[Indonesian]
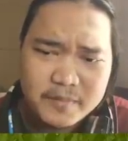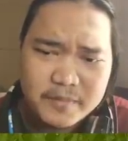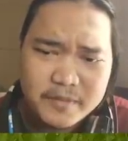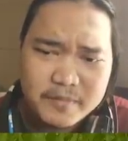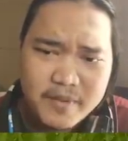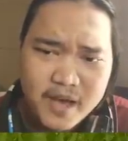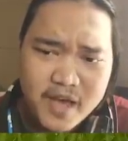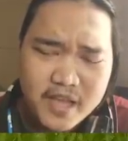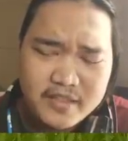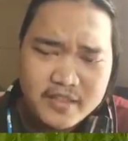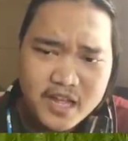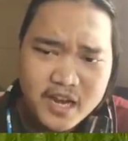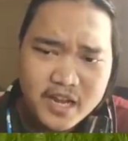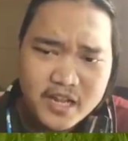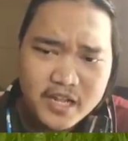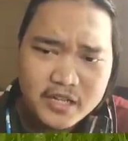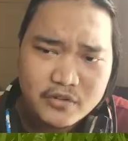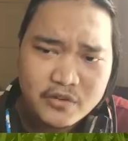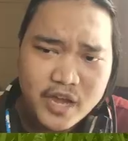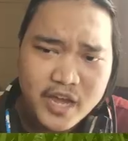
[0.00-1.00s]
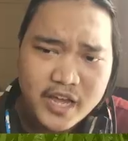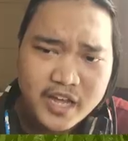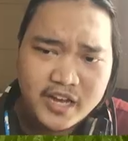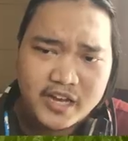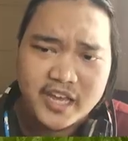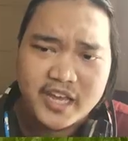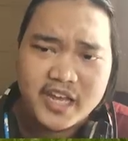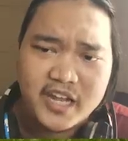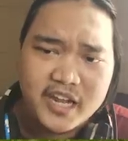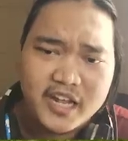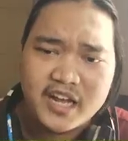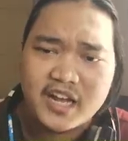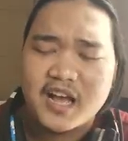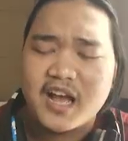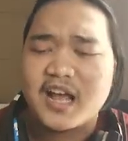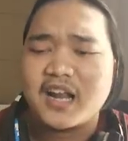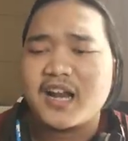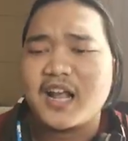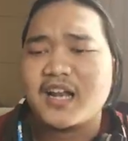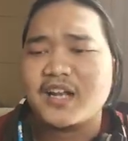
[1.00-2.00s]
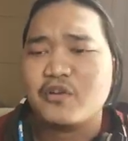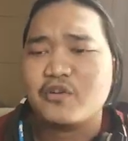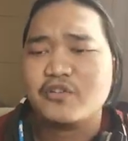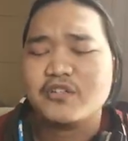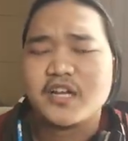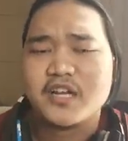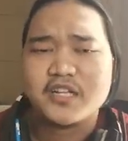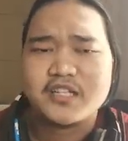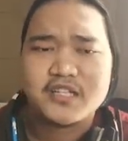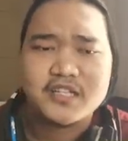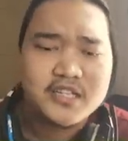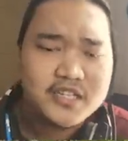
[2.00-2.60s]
lebih baik jalannya tuh kayak ke kiri ke kanan gitu jadi,